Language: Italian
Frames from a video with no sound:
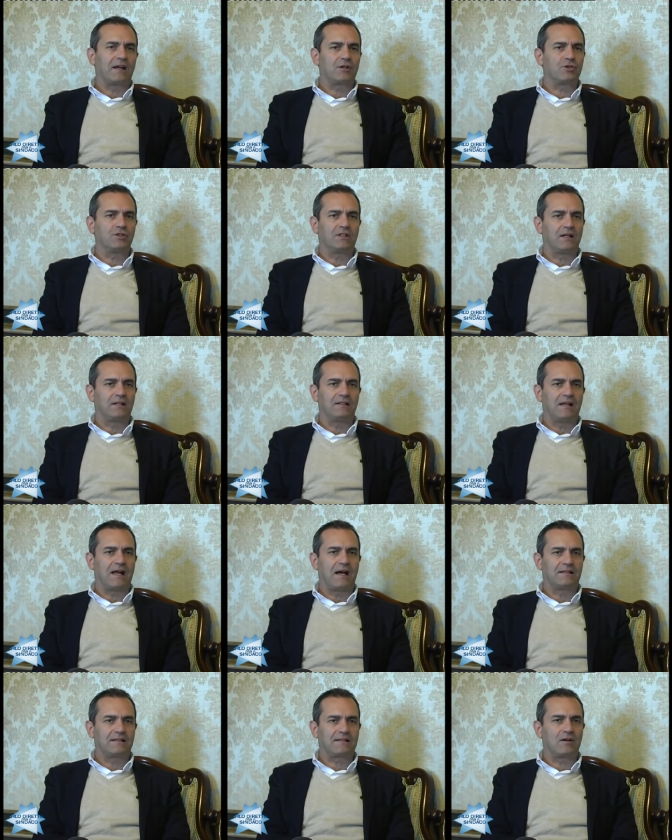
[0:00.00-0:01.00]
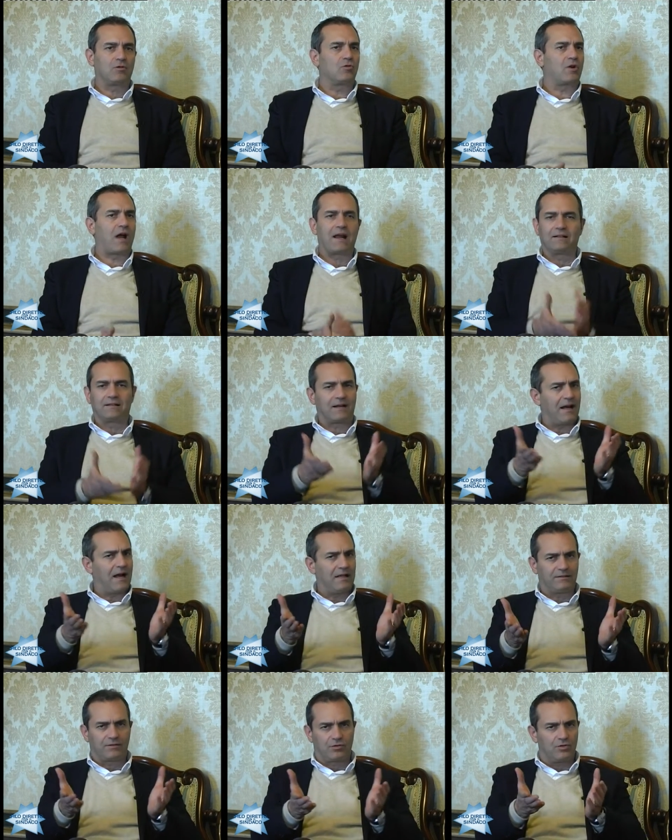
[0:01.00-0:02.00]
la cittadinanza onoraria. Tra
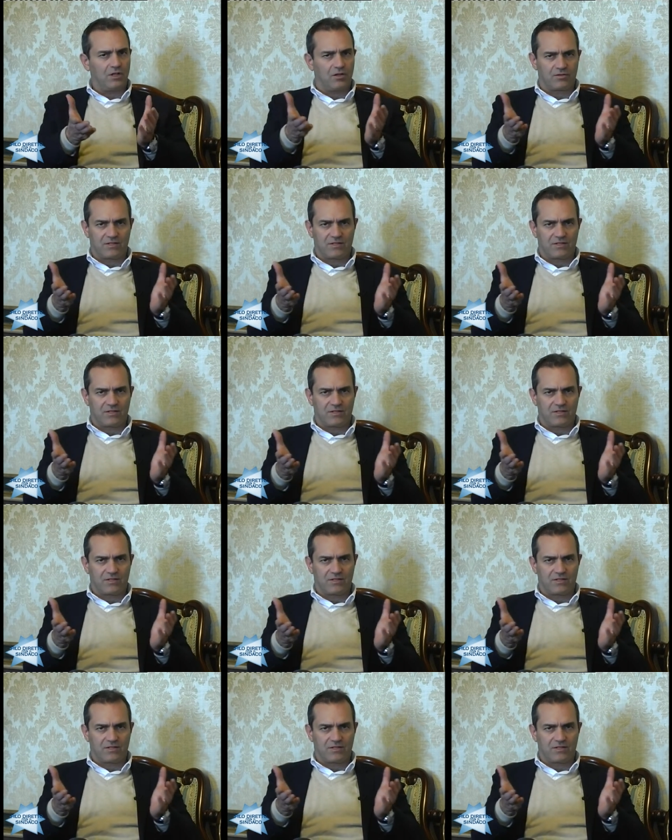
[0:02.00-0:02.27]
l'altro Diego